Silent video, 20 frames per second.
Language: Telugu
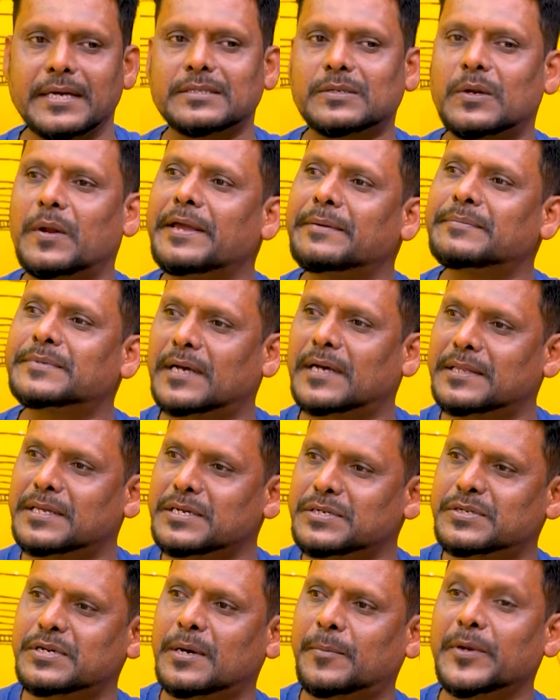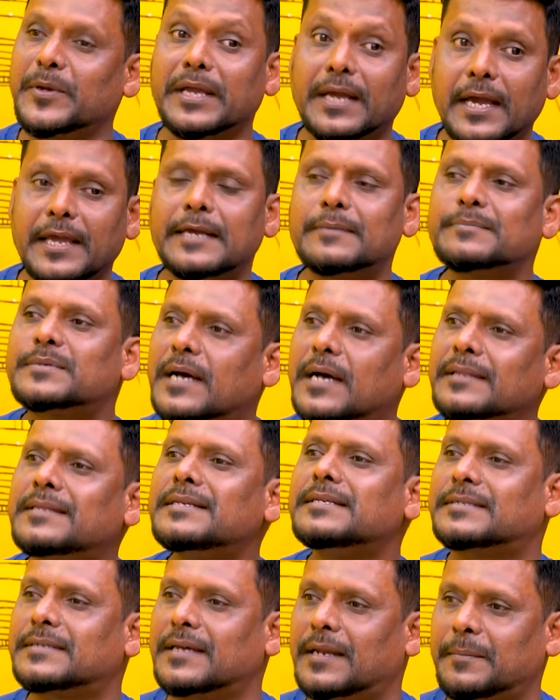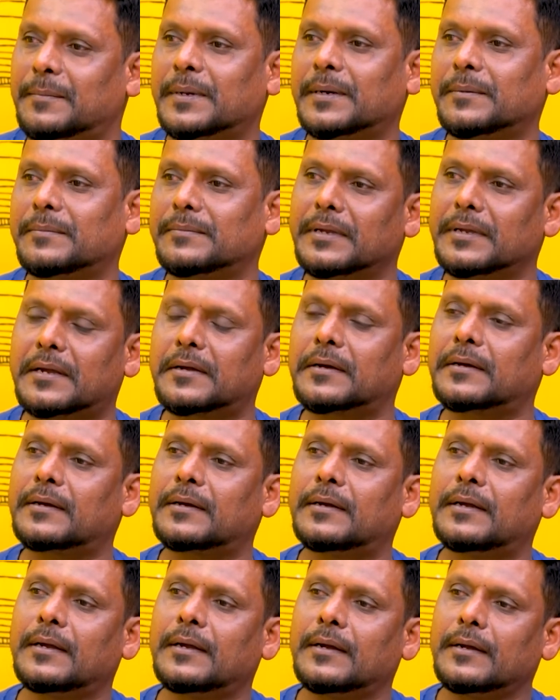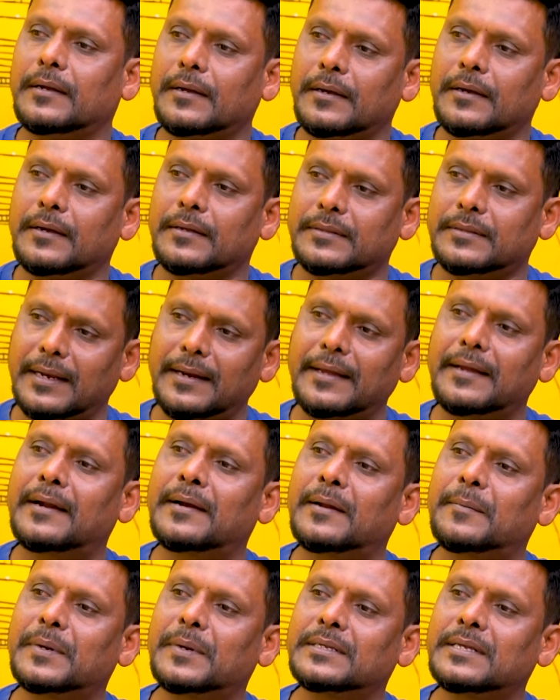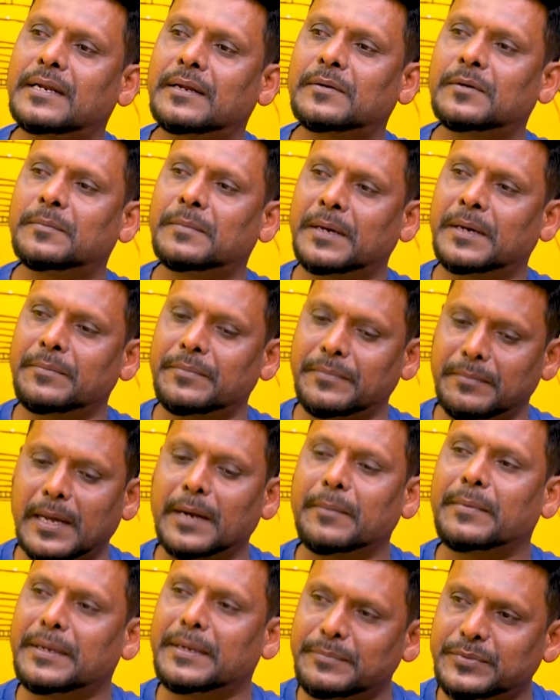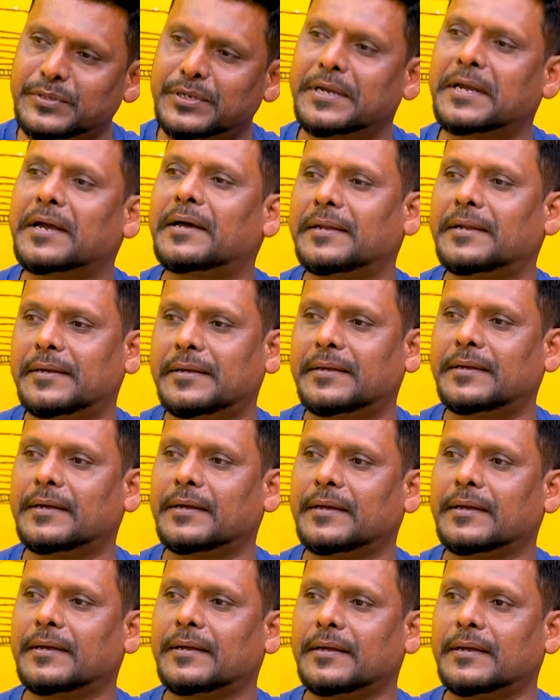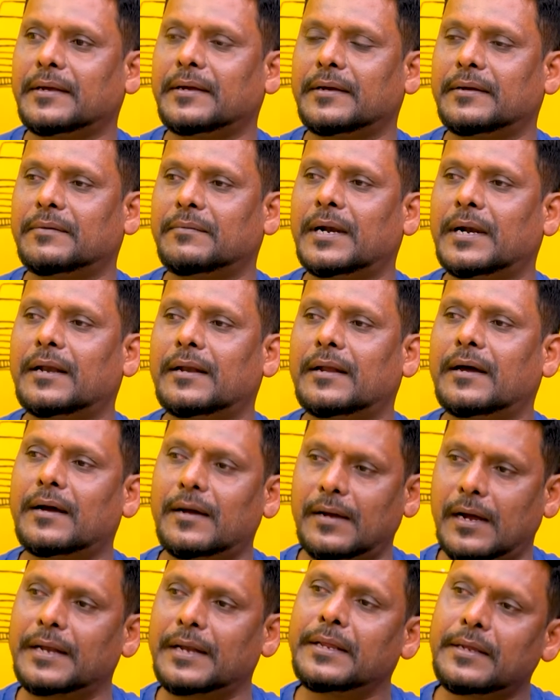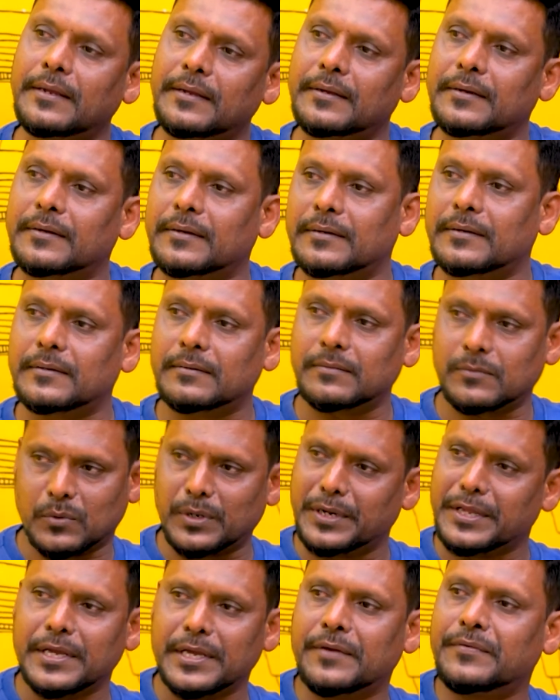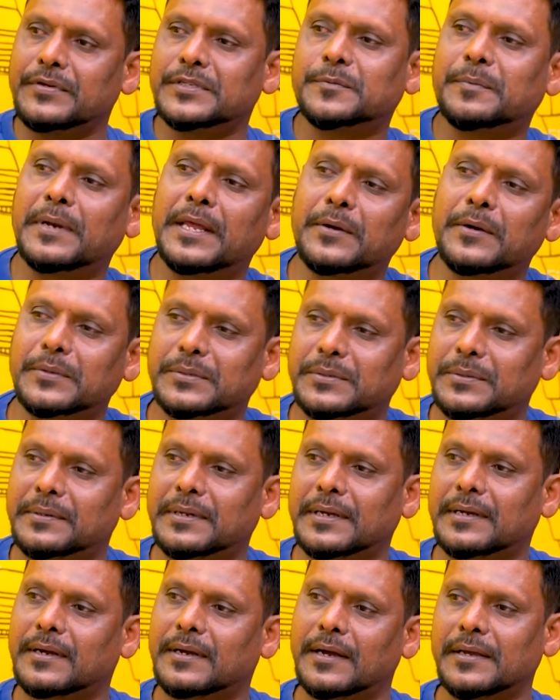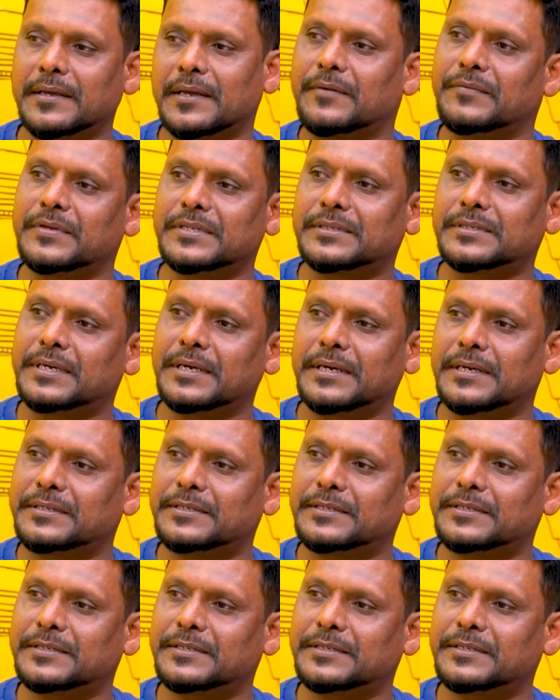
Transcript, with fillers: ఇయర్స్లో ఏం సాధించాము ఇంకా ఏం సాధించాలి మనం ఇంకా తెలంగాణ ప్రజలకు మనం మనం ఏం చేయాలి ఏం చేయాలి వాళ్ళ అని కొన్ని ఏవీస్ ప్లే అవుతుంటాయి ఆ ఏవీస్కి